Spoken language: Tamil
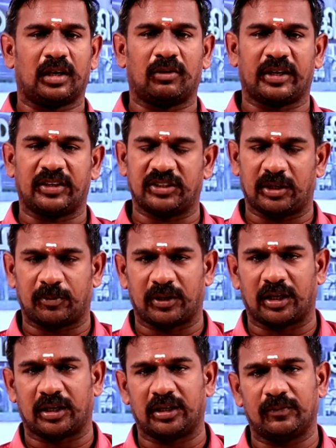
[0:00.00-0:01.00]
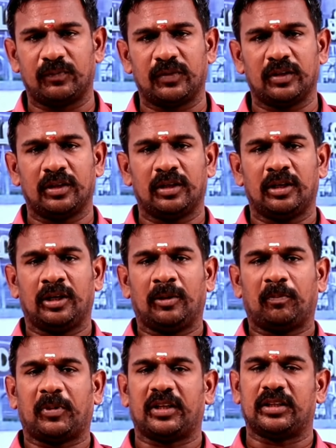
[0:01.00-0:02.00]
அவங்க என்ஜாய் பண்ணாங்க
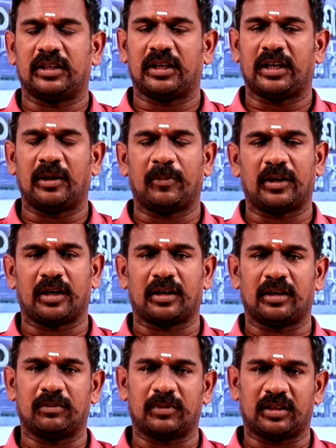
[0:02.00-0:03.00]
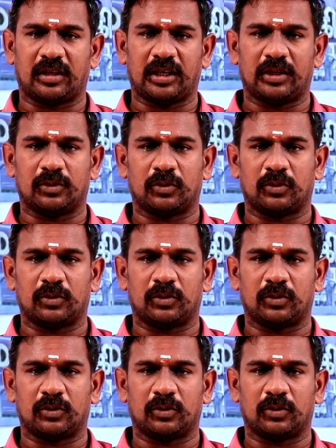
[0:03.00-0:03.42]
பட் இதை என்ன பண்ணாங்கன்னா மதுரை